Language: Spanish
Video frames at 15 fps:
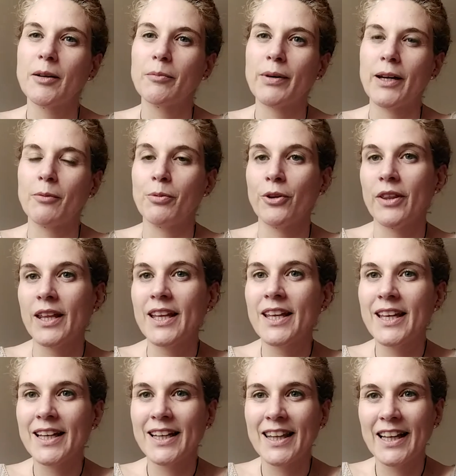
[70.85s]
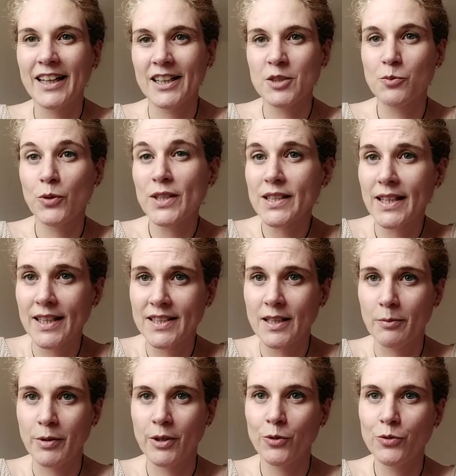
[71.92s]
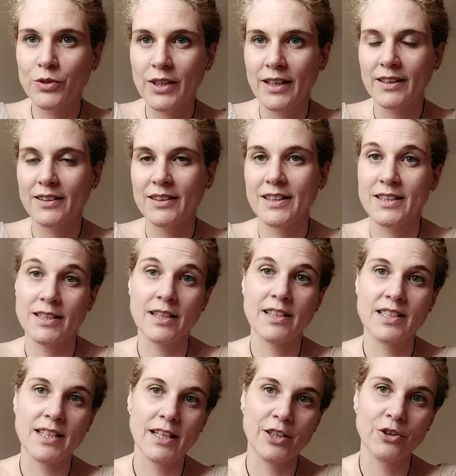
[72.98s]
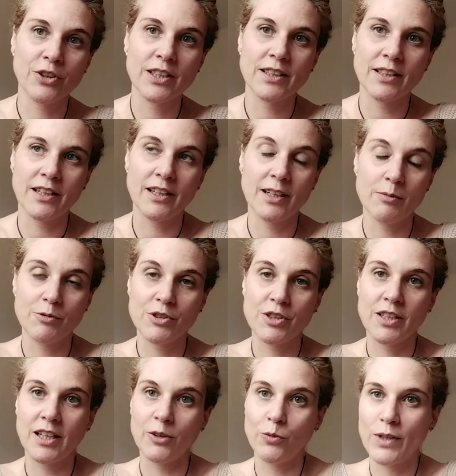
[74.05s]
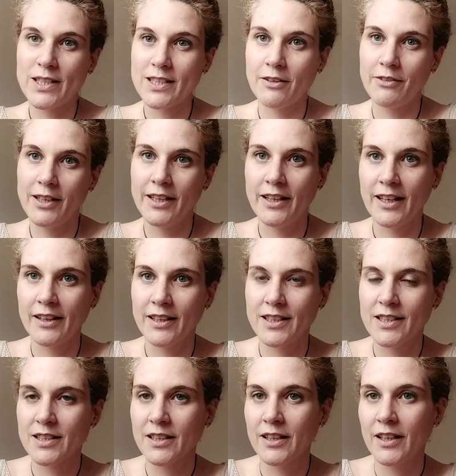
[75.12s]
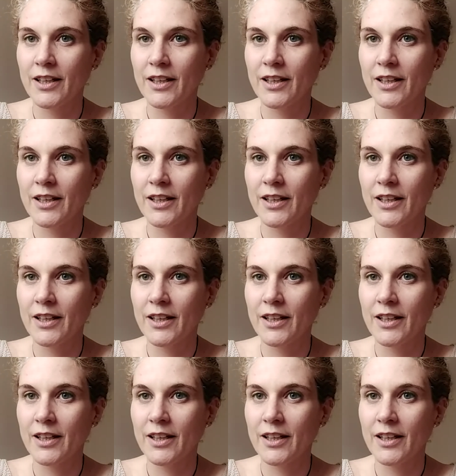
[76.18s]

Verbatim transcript: Para poder dar respuesta a esa pregunta es necesario que entrenemos en algunas habilidades.